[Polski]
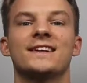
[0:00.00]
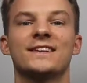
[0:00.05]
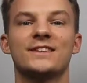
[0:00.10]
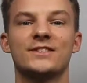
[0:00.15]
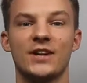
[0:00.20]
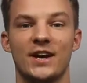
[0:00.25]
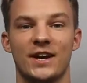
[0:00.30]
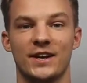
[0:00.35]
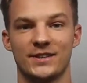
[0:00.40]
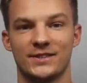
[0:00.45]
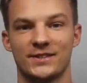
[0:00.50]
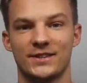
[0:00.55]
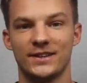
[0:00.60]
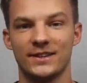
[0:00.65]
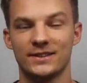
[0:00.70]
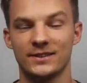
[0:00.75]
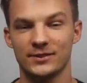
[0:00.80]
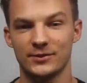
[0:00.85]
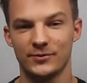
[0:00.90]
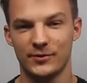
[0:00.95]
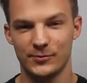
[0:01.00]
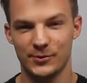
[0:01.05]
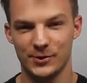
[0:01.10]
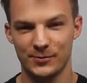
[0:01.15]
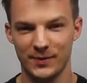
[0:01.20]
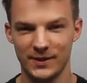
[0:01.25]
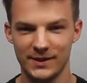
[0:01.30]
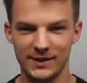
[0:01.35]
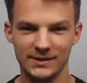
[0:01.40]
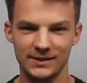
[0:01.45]
Cześć, ja nazywam się
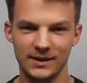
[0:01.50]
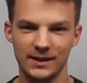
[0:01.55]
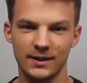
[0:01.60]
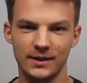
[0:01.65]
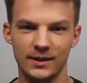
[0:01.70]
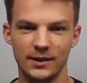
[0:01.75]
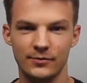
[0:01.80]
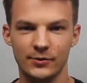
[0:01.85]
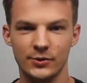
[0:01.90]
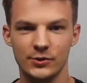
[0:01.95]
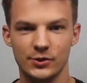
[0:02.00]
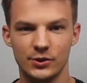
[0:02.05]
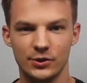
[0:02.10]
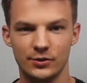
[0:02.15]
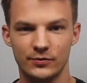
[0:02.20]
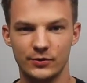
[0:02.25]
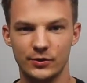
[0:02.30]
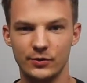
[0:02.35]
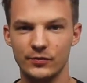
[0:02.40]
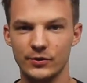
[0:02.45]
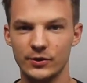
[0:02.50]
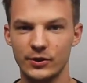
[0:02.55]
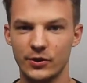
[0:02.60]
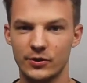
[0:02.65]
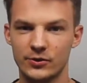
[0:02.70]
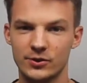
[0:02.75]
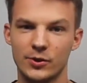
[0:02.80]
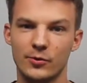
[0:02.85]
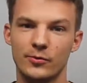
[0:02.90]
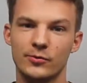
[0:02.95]
Marek Zacharewicz i w tym wideo
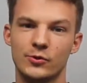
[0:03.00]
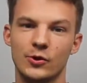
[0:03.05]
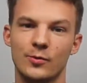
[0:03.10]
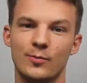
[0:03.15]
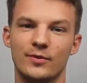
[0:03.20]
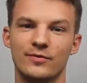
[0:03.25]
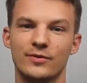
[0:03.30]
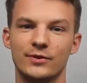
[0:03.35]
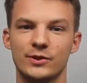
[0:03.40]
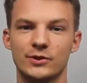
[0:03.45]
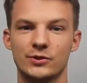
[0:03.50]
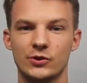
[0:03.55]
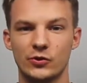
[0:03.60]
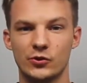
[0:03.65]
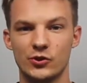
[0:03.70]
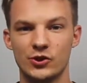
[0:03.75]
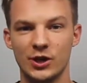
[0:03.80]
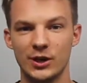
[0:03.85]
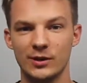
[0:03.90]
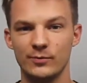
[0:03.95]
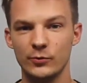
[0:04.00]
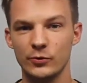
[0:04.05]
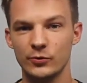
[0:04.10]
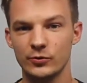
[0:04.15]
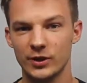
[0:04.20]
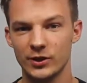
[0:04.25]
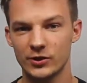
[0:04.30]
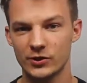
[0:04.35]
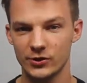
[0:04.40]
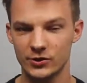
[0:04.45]
chciałem Ci opowiedzieć o siedmiu
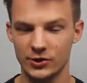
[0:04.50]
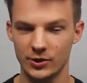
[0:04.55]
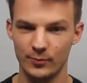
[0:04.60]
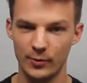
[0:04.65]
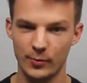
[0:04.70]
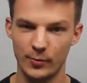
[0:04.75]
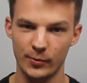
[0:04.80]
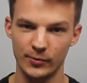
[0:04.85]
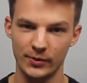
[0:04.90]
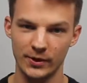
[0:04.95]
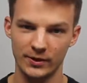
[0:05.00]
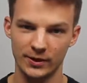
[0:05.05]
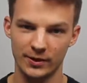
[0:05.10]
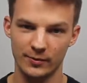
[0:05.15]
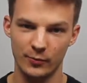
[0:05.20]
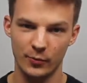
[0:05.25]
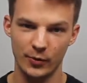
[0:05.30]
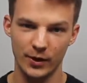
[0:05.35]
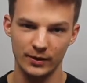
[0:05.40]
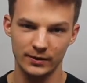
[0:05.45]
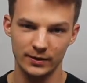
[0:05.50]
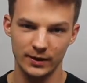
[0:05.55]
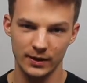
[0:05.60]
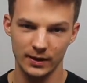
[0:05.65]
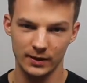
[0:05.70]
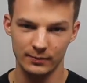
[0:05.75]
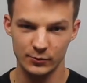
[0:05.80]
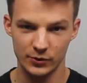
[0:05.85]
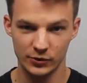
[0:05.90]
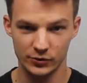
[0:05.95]
najczęściej popełnianych
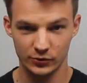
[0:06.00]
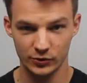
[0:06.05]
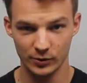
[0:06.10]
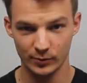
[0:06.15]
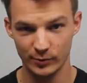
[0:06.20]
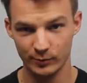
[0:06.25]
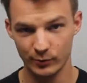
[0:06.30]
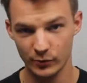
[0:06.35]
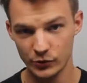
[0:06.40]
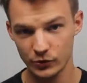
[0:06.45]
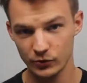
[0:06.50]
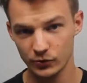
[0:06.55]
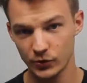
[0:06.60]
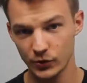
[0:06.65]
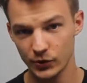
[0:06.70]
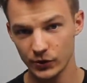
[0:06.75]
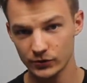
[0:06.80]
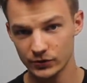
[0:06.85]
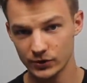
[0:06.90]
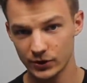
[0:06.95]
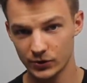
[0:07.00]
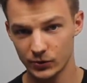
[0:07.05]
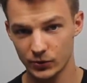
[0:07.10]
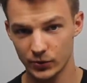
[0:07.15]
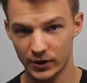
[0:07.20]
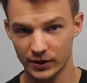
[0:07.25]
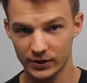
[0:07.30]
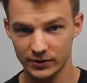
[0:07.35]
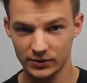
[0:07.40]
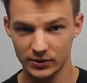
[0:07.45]
błędach przez osoby początkujące,
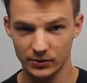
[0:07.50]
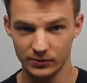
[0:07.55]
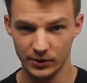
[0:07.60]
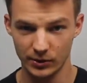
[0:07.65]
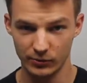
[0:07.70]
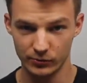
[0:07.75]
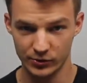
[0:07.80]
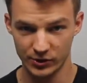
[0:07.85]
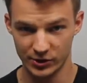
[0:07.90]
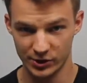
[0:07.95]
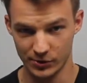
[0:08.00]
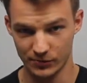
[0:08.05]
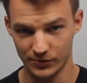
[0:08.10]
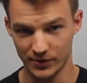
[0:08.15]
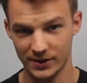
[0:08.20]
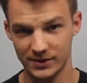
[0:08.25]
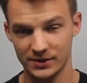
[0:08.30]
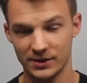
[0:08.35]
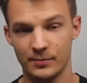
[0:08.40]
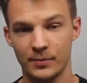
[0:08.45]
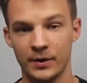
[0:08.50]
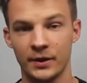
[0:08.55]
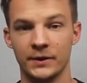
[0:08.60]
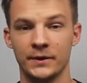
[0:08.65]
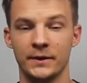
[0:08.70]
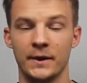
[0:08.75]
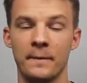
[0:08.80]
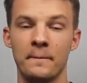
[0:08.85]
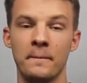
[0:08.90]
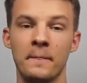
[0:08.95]
które chcą nauczyć się grać na
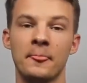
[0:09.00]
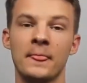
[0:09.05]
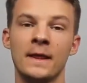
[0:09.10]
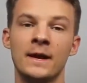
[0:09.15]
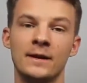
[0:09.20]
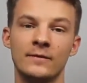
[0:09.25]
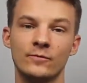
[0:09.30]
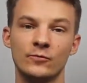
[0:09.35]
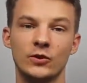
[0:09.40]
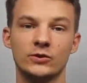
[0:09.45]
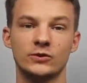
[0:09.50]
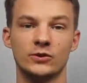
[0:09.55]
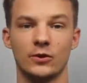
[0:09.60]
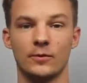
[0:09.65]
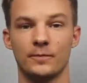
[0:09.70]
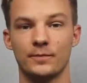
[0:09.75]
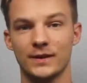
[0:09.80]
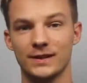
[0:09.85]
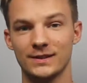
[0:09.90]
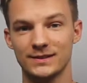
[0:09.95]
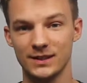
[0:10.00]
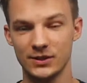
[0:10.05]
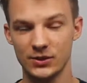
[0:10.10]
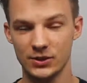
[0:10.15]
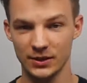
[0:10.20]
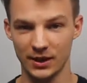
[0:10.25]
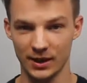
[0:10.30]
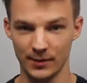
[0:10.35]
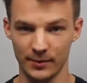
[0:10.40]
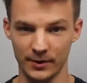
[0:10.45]
pianinie. To co?
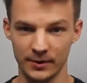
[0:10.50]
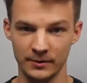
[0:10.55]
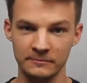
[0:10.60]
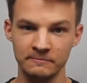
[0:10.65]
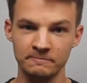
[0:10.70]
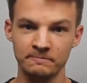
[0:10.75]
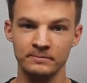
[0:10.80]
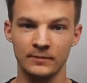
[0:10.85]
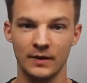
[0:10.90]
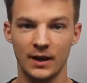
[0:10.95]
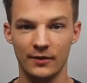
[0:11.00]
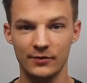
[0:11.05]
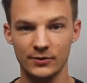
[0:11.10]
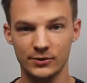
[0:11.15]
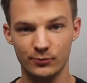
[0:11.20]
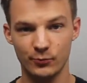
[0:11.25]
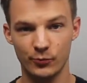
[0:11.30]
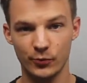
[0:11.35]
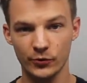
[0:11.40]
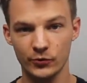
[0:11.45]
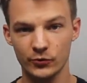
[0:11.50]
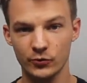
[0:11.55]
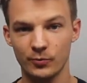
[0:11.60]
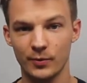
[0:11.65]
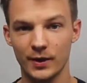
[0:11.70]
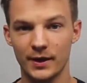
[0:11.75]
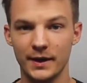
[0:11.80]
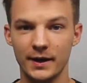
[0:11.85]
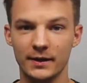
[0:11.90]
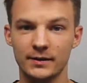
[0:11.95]
Zaczynajmy. A więc błąd
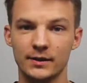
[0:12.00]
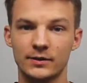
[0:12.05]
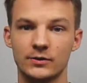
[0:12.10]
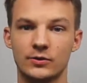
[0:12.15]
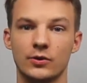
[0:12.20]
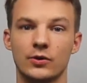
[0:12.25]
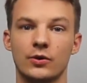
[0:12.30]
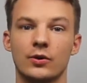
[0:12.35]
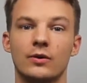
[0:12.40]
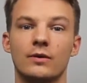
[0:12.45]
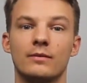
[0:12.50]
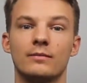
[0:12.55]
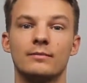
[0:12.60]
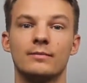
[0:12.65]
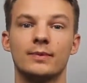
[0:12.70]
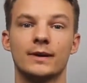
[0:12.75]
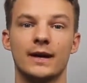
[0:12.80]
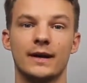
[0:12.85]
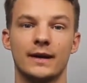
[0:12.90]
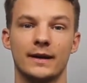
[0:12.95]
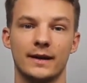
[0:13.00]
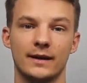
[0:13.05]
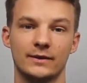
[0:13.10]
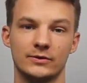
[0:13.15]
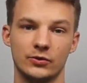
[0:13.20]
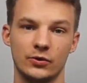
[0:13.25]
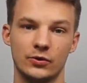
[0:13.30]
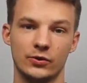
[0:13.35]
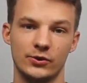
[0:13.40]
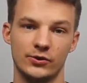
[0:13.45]
numer jeden to brak
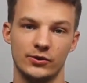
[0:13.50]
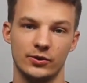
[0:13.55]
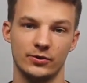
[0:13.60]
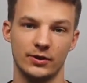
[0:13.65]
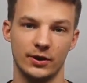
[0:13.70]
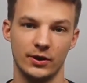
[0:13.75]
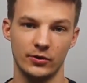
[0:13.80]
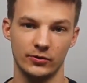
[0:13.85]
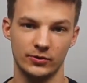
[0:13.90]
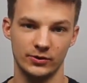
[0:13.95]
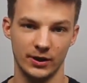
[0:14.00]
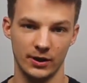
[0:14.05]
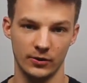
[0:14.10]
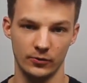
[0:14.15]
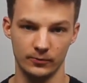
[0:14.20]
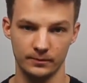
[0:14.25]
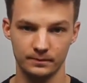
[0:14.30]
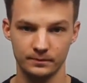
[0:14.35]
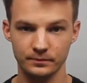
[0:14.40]
jasno określonego celu.